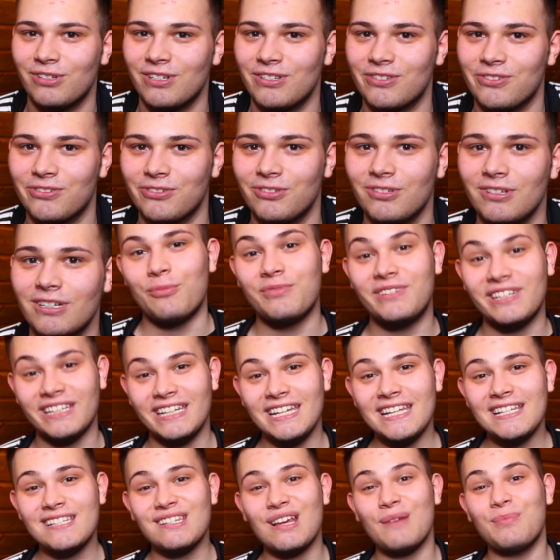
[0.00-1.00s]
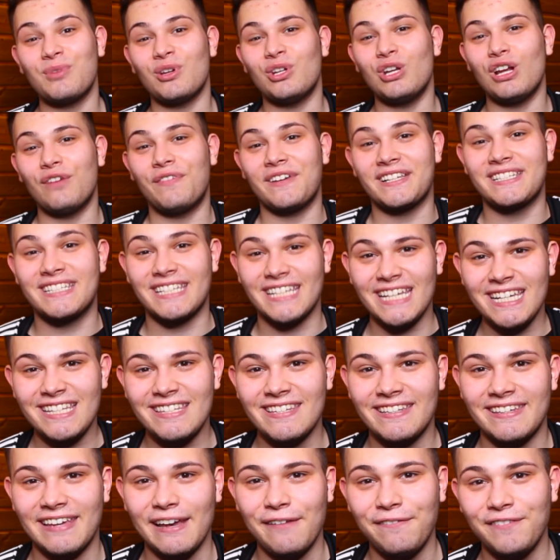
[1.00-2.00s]
oder so. Und demnächst kommt auch noch was
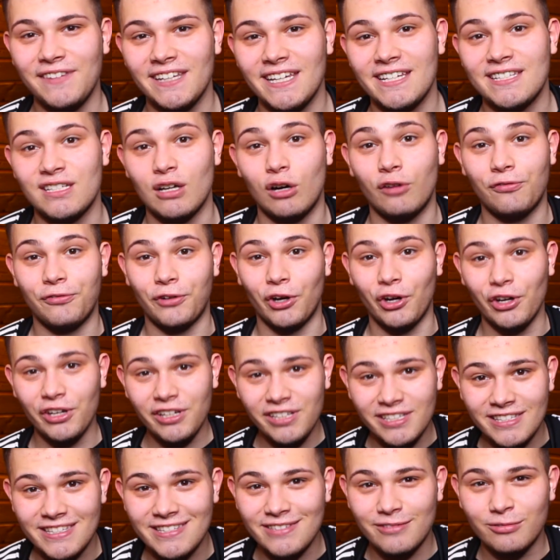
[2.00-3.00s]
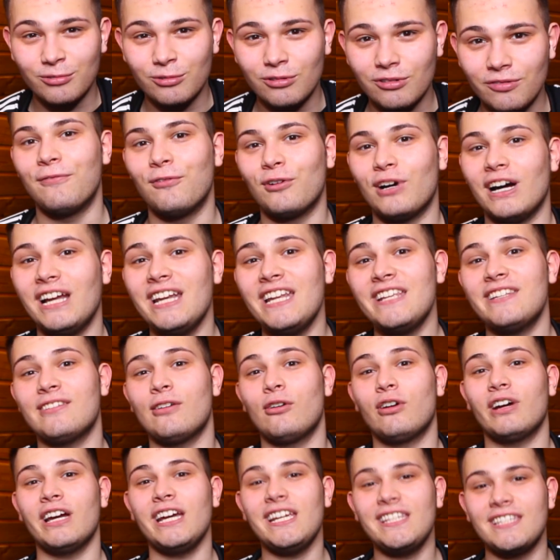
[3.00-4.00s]
richtig Heftiges auf euch zu. Woran ich
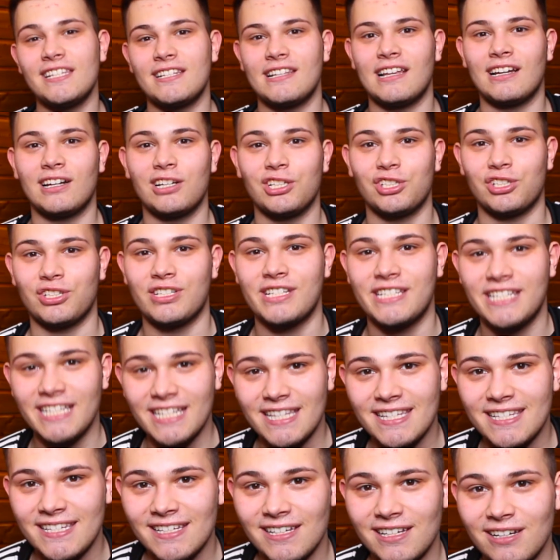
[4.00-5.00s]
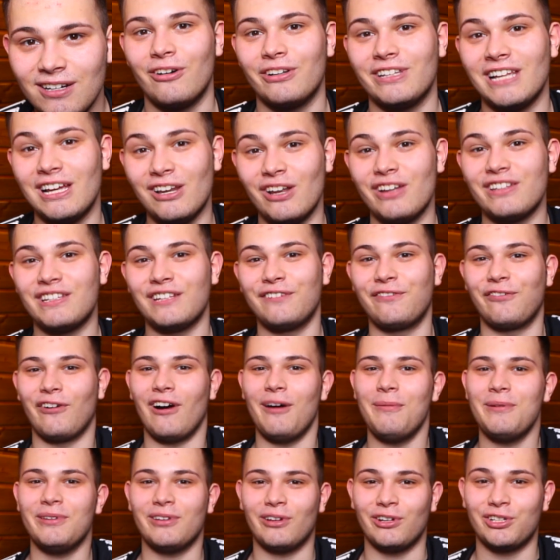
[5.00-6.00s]
auch richtig lange schon sitze. Und ja, Leute, ich
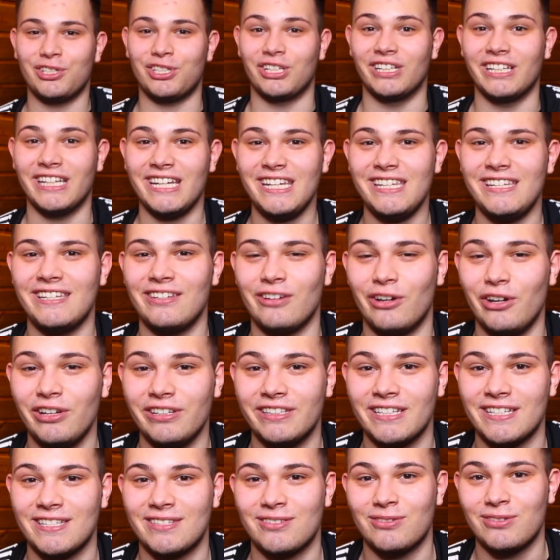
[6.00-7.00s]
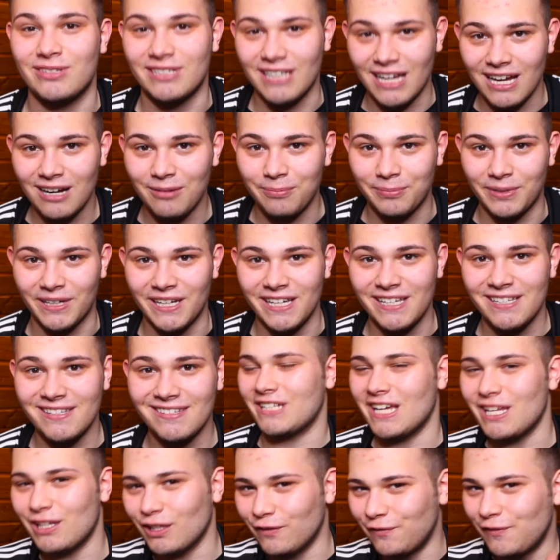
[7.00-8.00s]
freue mich auch schon richtig, euch das zu sagen bald.
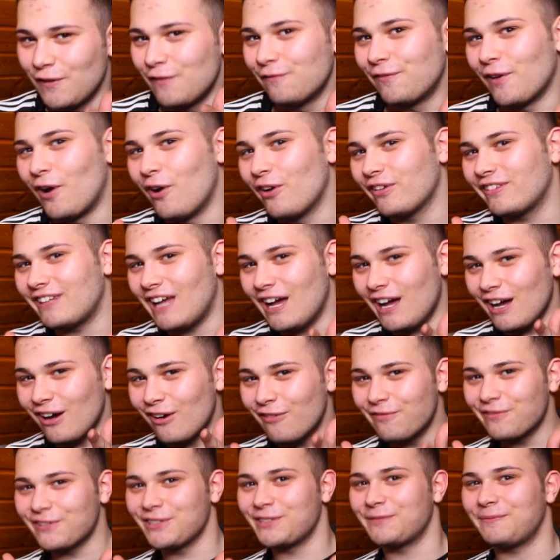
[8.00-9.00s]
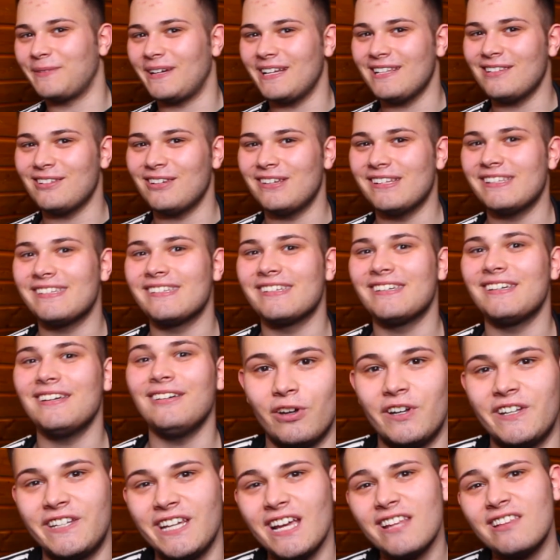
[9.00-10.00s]
Seid auf jeden Fall auch darauf gespannt, Leute.
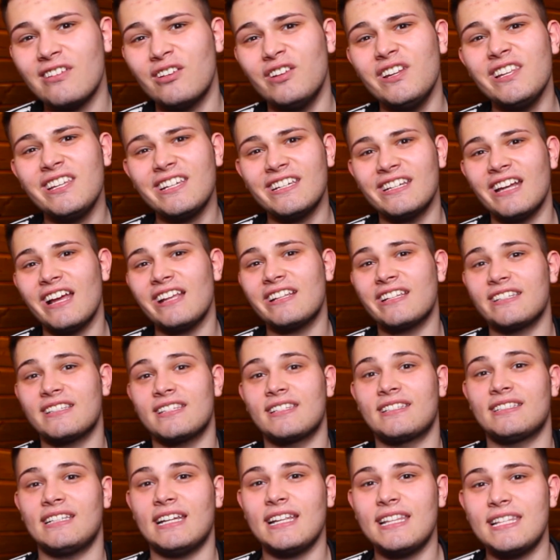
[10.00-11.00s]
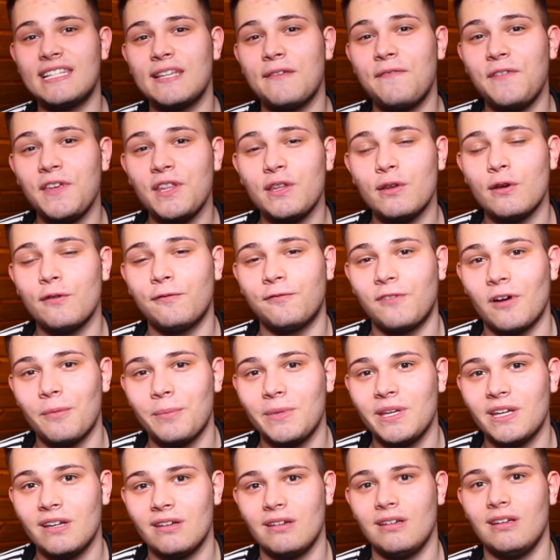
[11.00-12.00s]
Und ich hätte auch nicht gedacht, dass das letzte Video von
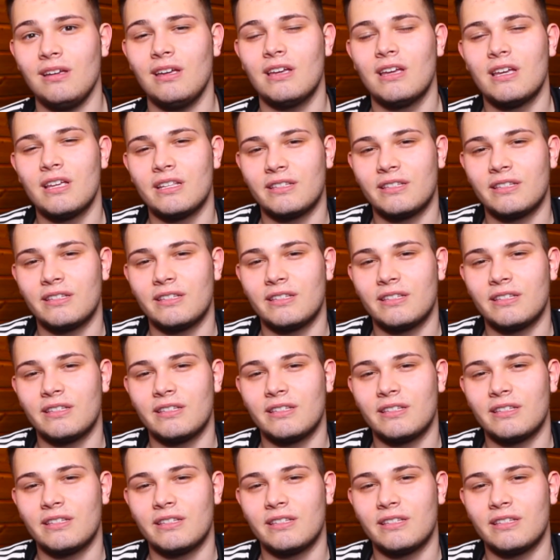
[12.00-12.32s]
mir